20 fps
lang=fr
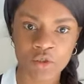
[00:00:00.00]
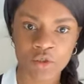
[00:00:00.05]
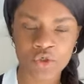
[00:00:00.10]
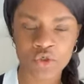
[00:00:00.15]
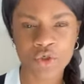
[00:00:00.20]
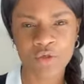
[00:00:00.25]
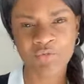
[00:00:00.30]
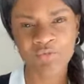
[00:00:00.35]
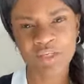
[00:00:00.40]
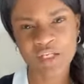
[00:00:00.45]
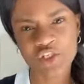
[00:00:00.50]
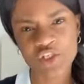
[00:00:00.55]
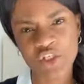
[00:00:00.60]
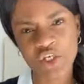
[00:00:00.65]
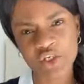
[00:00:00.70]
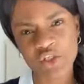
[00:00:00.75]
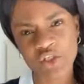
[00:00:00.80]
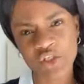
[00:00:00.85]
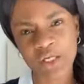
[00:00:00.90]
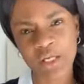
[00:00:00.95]
Je ne viens
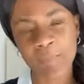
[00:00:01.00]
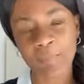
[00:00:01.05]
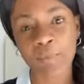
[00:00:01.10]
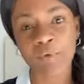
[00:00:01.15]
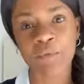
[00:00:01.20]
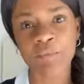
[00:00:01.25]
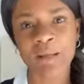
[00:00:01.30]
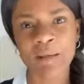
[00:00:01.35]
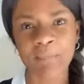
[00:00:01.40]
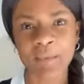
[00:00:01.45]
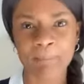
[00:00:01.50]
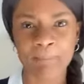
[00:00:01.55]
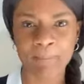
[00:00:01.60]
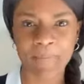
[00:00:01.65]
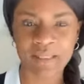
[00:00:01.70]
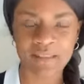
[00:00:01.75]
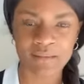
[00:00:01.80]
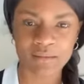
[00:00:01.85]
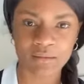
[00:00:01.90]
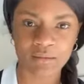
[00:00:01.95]
chercher les problèmes à
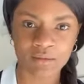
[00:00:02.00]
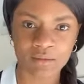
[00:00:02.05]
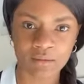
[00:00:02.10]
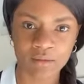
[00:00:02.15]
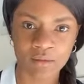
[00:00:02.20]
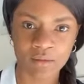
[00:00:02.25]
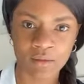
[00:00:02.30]
personne.